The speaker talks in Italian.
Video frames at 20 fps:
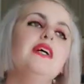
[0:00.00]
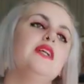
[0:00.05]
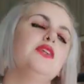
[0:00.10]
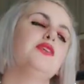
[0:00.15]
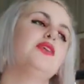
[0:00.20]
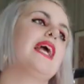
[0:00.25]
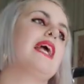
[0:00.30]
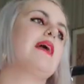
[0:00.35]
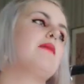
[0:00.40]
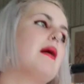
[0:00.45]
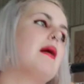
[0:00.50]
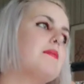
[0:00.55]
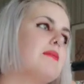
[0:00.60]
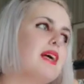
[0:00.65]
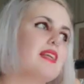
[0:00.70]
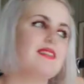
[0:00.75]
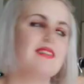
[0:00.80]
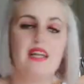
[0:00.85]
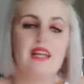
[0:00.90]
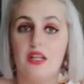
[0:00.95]
Non è che mi
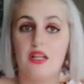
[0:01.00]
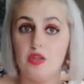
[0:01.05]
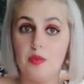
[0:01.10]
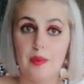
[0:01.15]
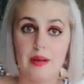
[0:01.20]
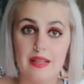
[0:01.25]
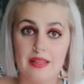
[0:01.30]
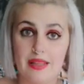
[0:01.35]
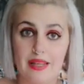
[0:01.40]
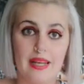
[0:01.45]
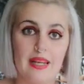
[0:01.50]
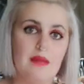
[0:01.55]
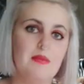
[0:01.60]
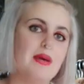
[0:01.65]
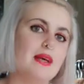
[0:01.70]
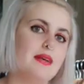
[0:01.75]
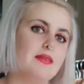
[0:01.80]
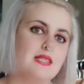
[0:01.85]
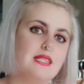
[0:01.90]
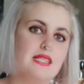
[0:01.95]
abbia zannato per attaccare
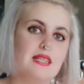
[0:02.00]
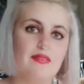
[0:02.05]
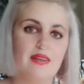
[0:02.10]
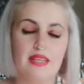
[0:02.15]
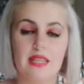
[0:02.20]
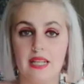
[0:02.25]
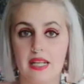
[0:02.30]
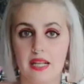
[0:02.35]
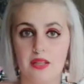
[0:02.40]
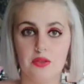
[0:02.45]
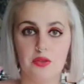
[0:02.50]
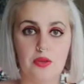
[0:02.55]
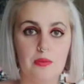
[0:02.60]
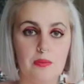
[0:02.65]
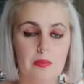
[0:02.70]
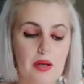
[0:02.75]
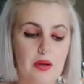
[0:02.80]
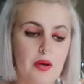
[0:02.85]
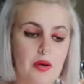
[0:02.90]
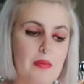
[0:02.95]
me, si stava attaccando con
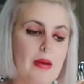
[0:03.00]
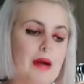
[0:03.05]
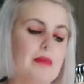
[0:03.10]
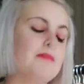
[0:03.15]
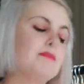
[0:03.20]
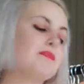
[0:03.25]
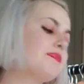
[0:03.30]
Paloma.